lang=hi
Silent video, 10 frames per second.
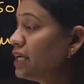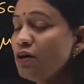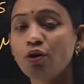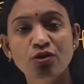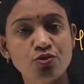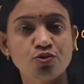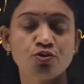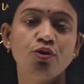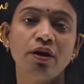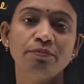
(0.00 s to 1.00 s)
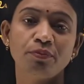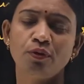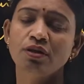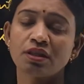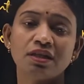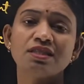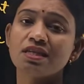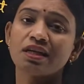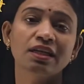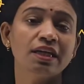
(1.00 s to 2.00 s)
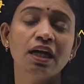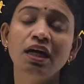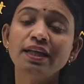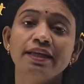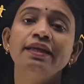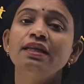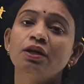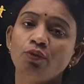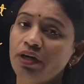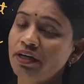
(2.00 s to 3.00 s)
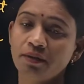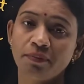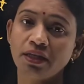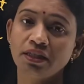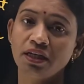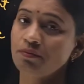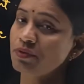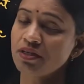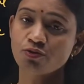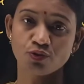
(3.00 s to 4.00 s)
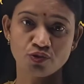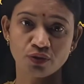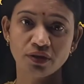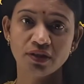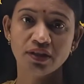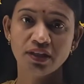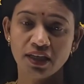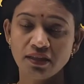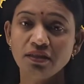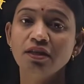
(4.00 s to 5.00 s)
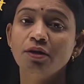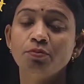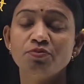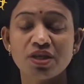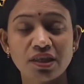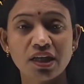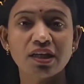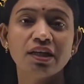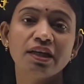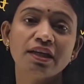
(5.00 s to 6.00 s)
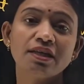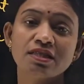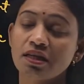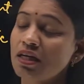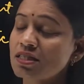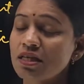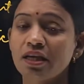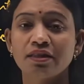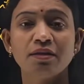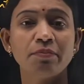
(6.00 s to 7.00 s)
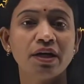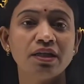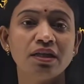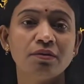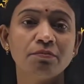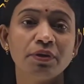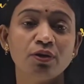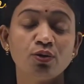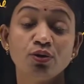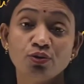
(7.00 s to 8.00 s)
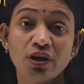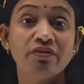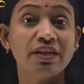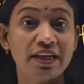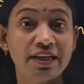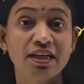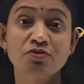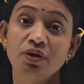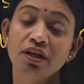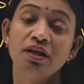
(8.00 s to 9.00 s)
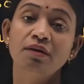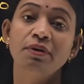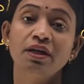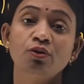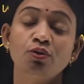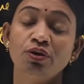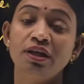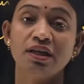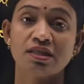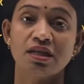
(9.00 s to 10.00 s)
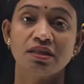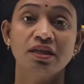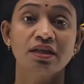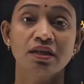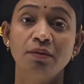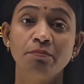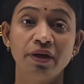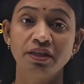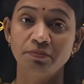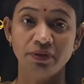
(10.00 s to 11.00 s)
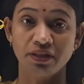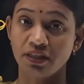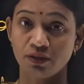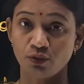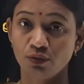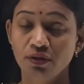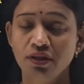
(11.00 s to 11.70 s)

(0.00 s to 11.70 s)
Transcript: है और सोच लो आप बहुत हर जगह कहाँ नहीं रिक्वायर्ड है पानी आप ये सोचो है ना जिंदा रहने के लिए ज़रा सा एक दिन पानी कम पियो तो इवन हेडेक्स वगैरह हमारे को होने लग जाते हैं अगर कम पानी पीते हैं तो